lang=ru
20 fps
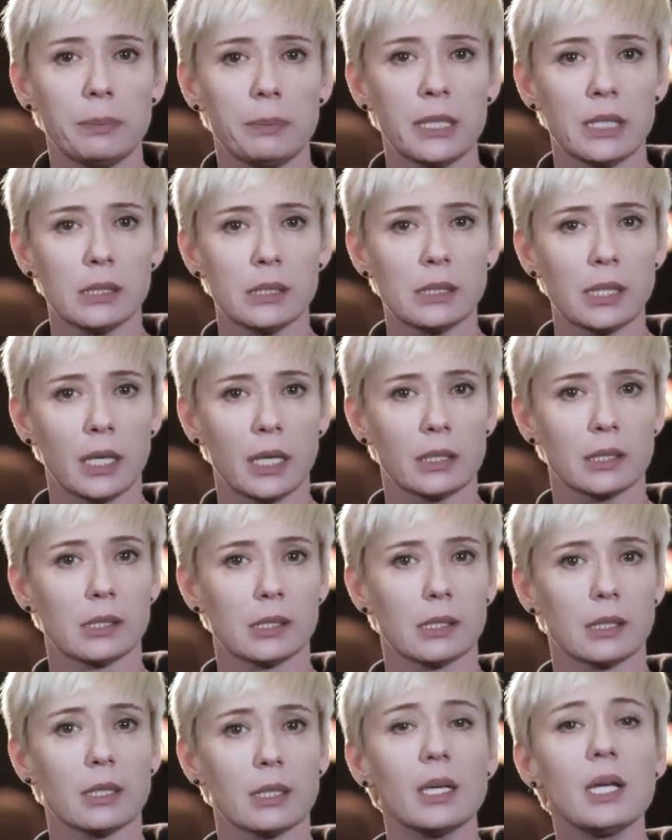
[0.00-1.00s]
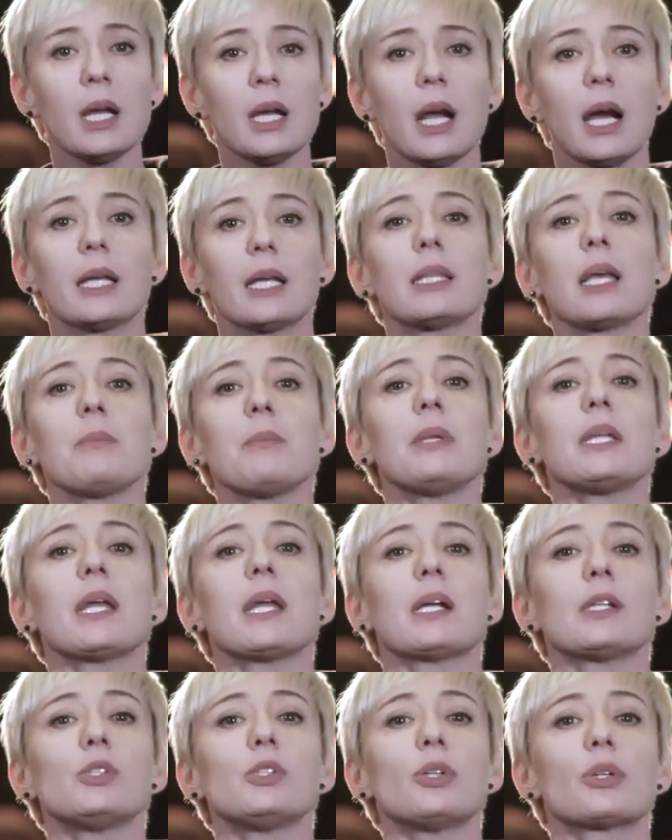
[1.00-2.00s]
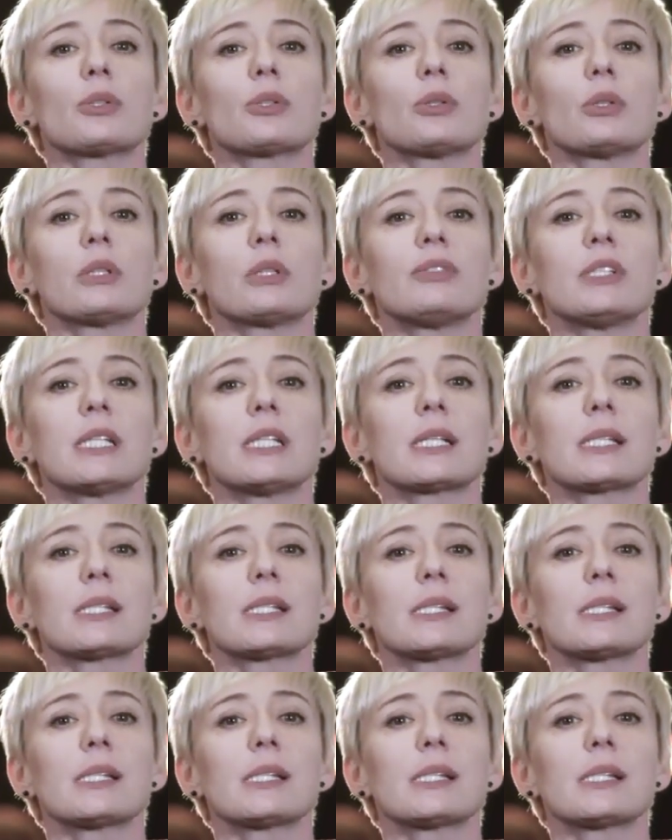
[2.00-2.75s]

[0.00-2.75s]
да вы присядьте, она меня дернула в